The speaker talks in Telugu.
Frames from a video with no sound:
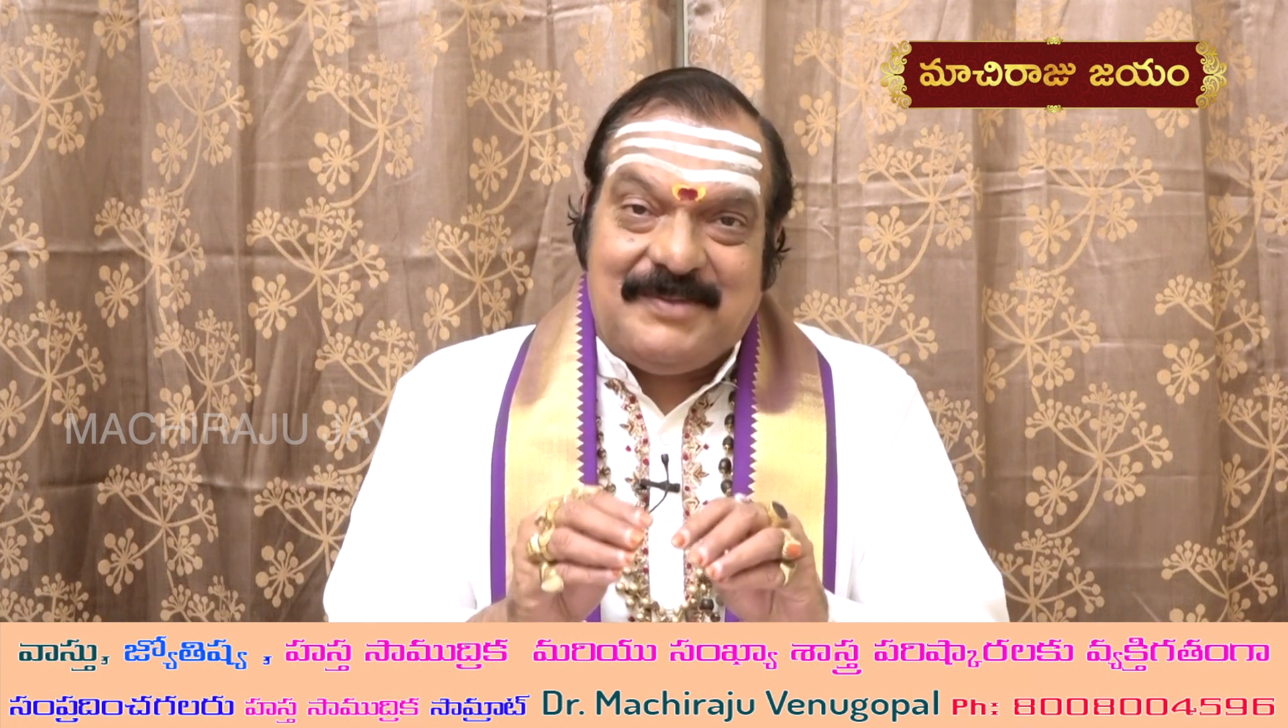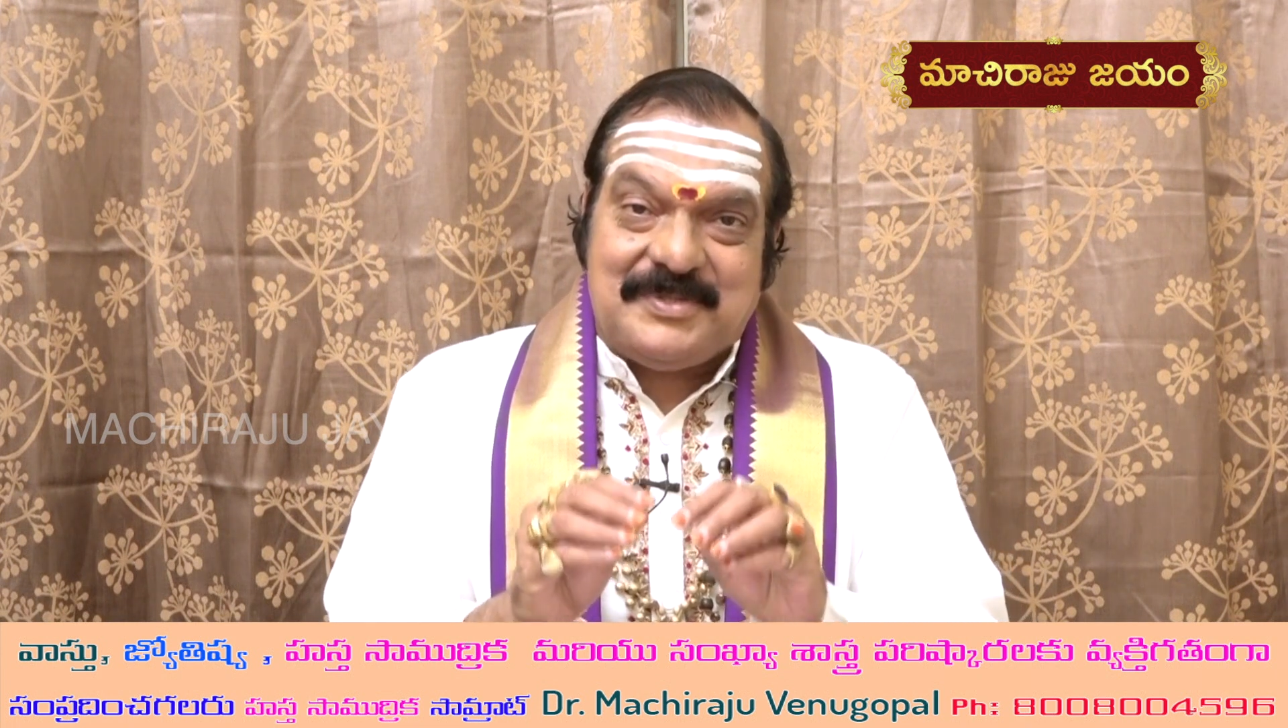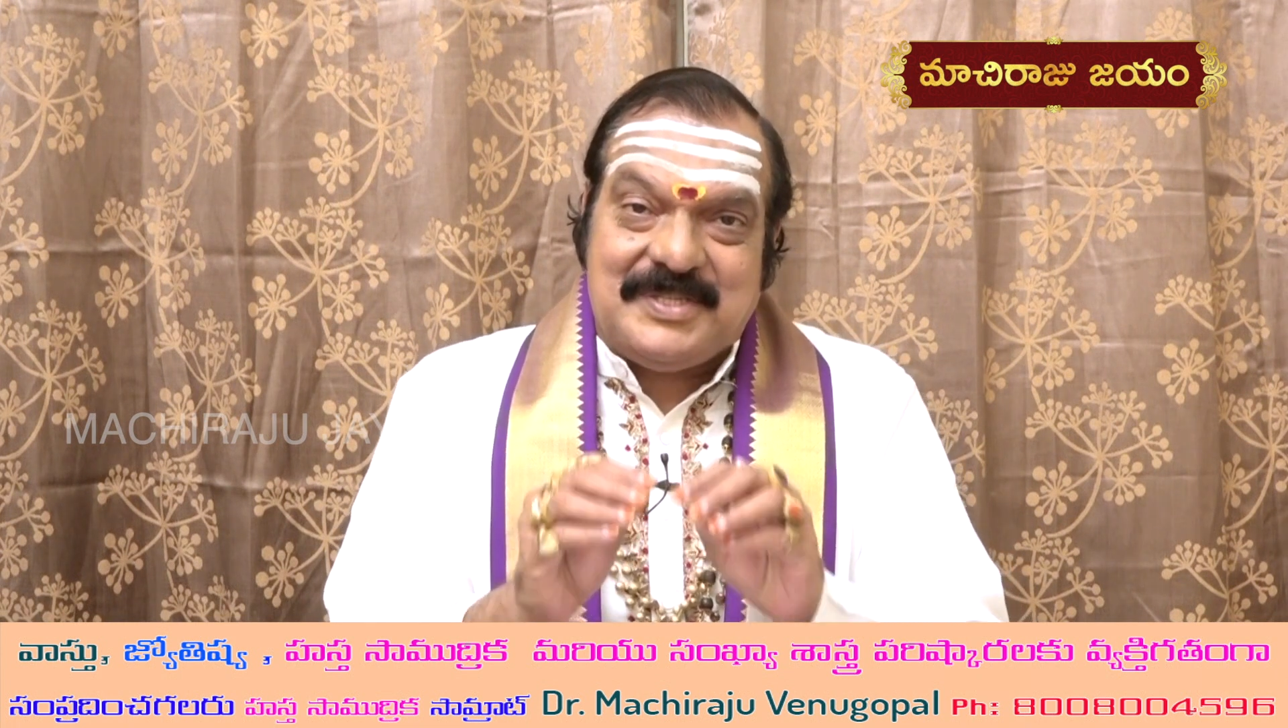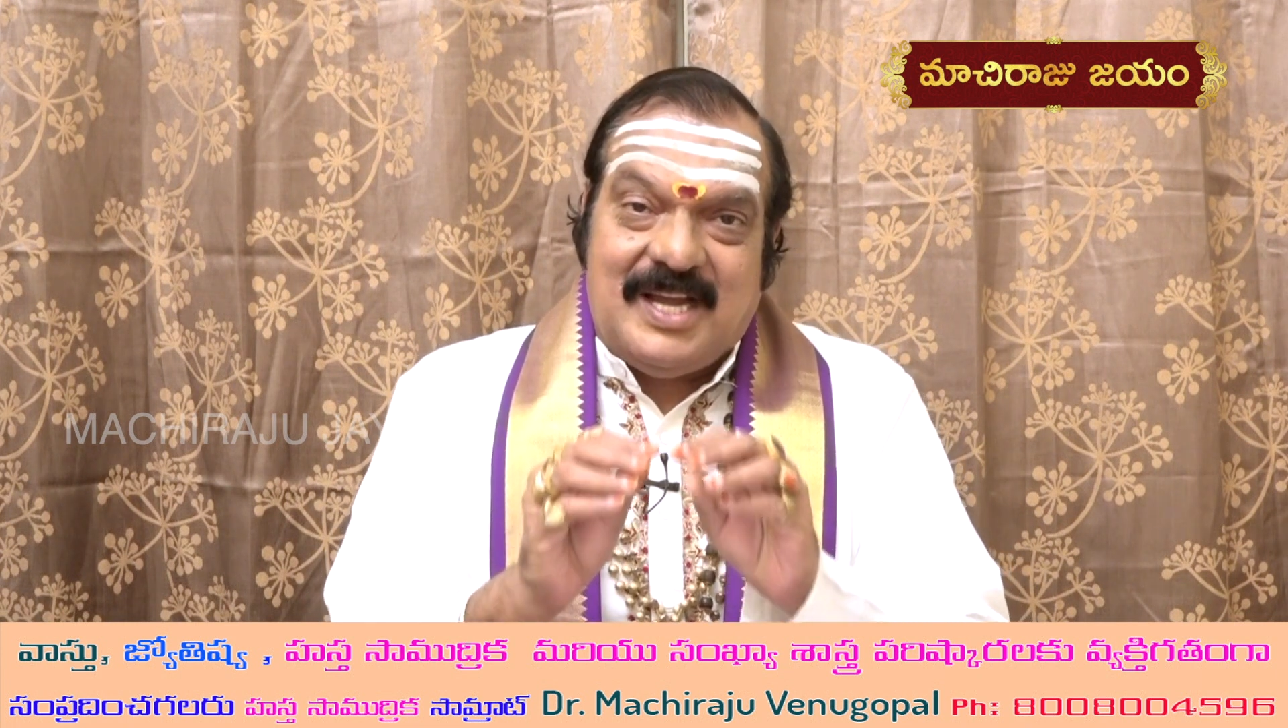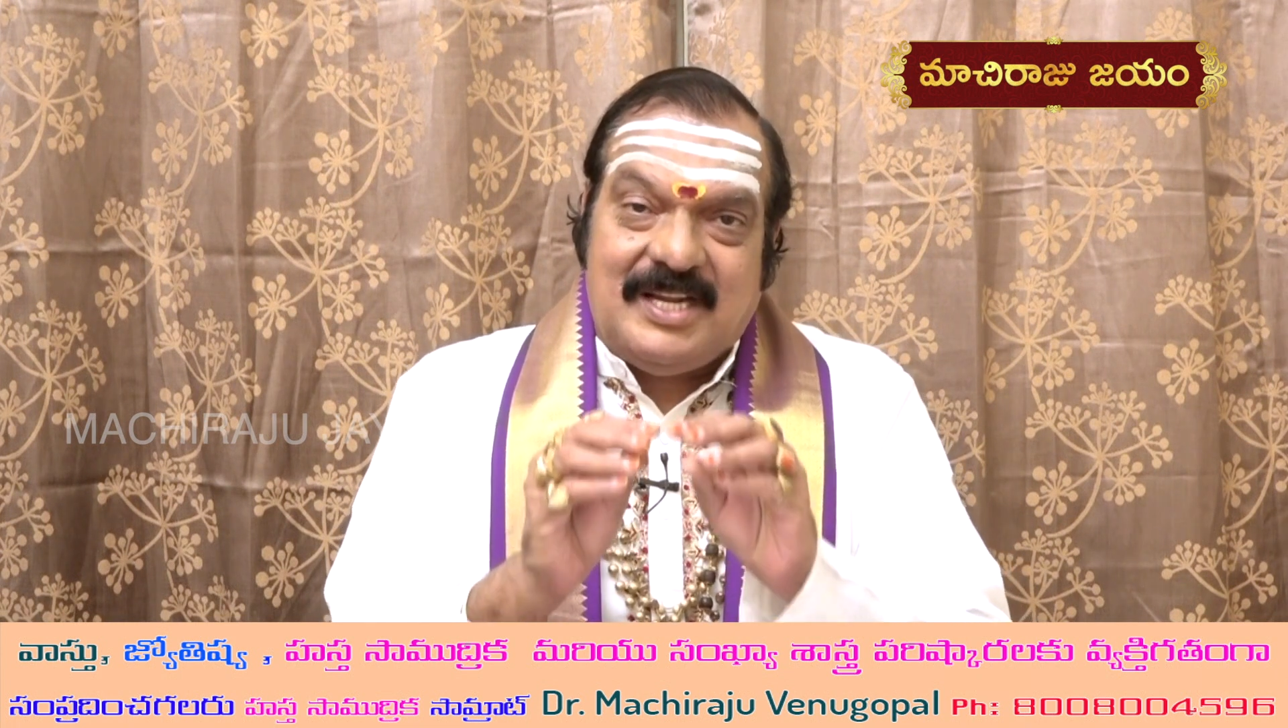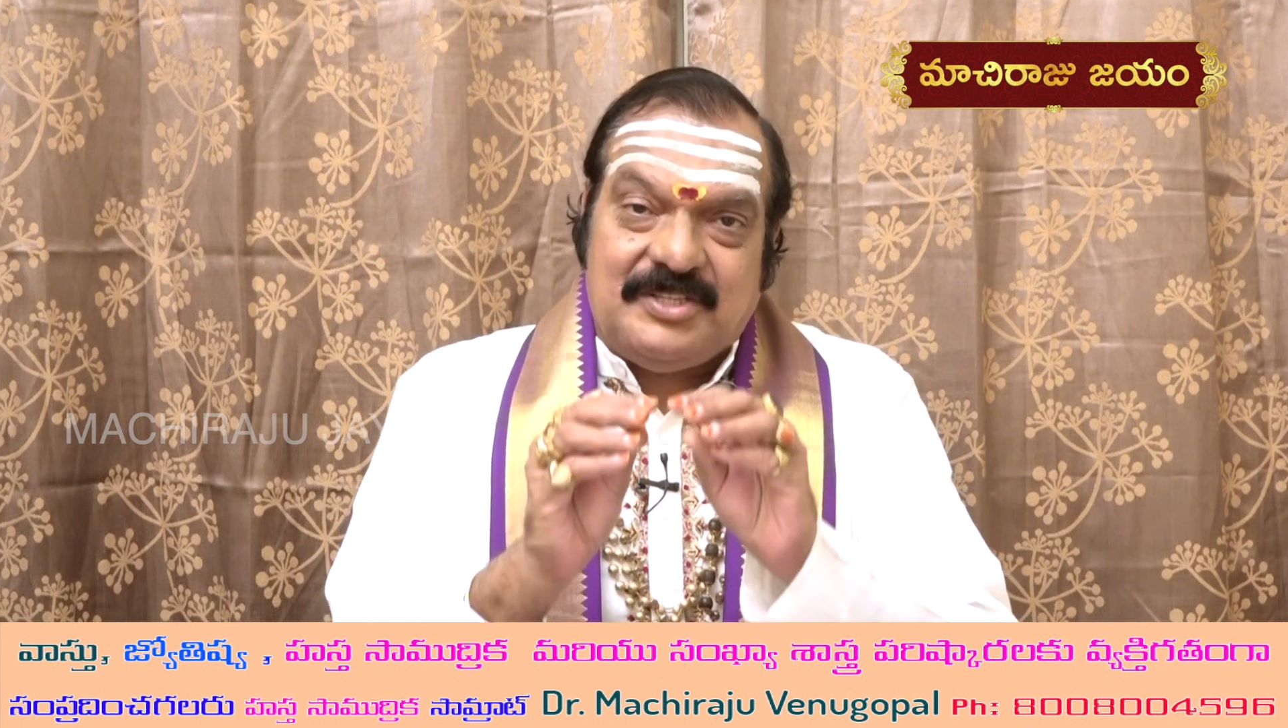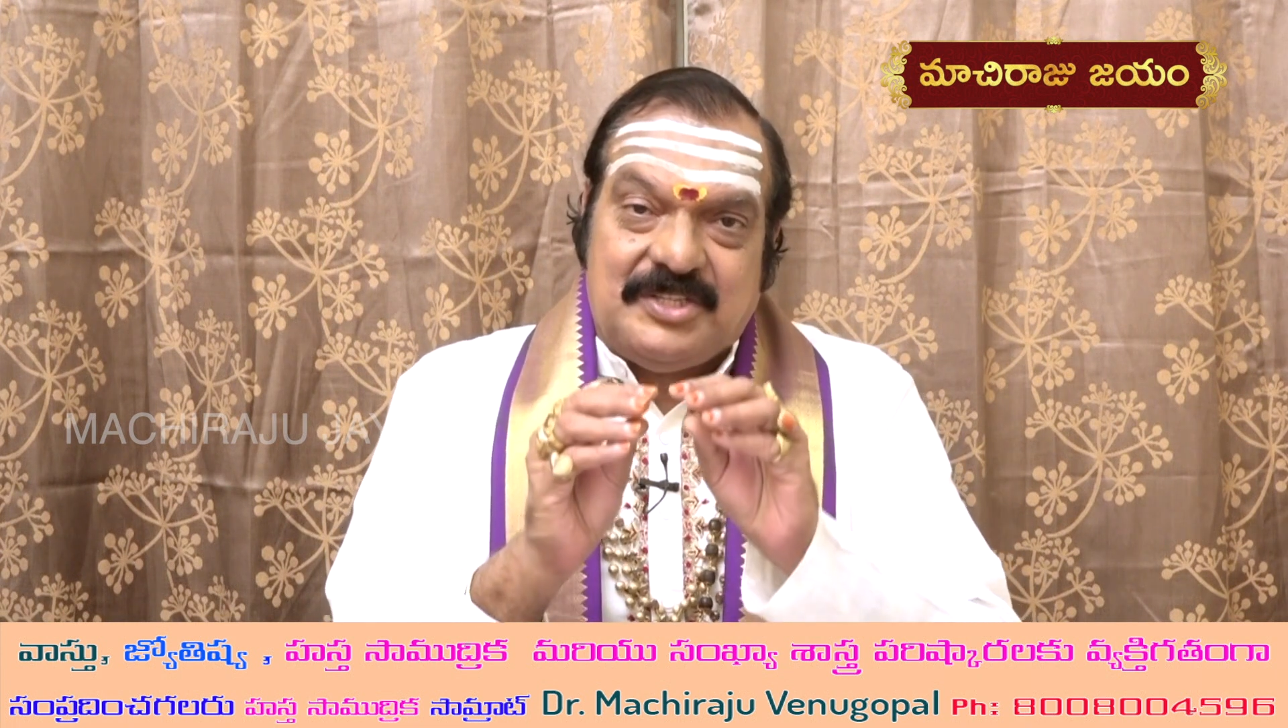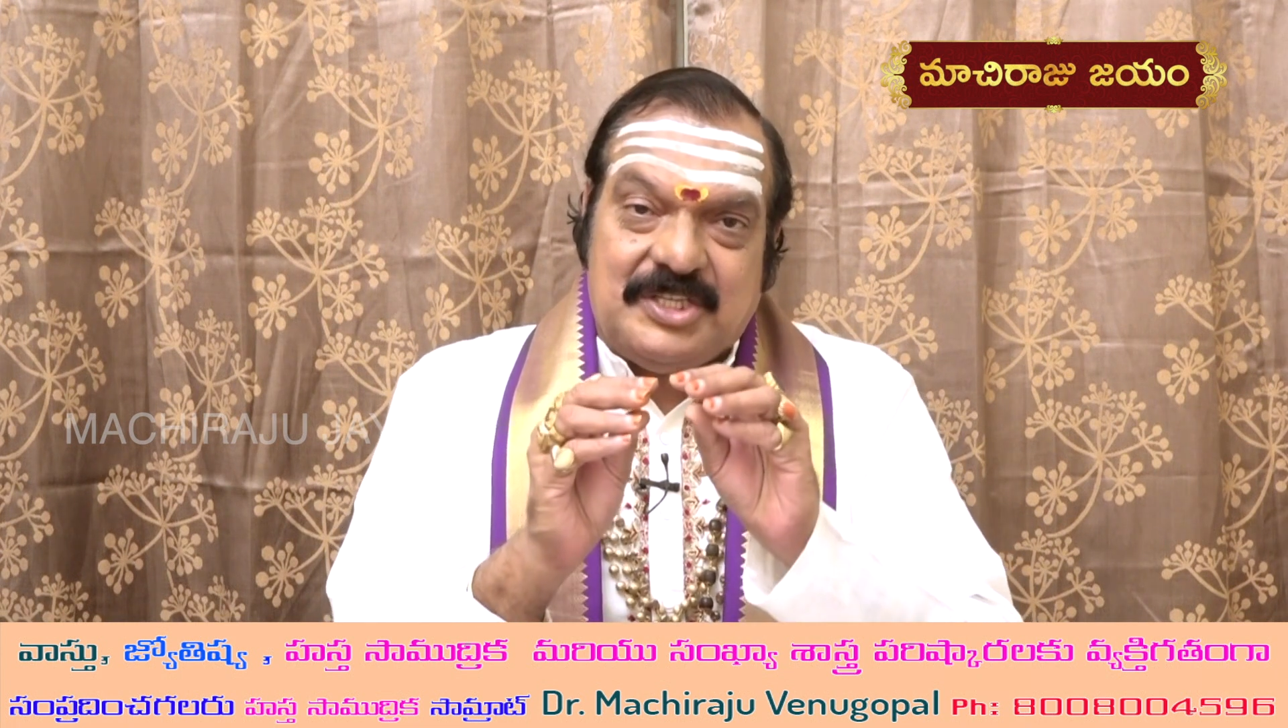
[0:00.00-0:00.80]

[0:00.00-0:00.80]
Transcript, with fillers: నమస్కారం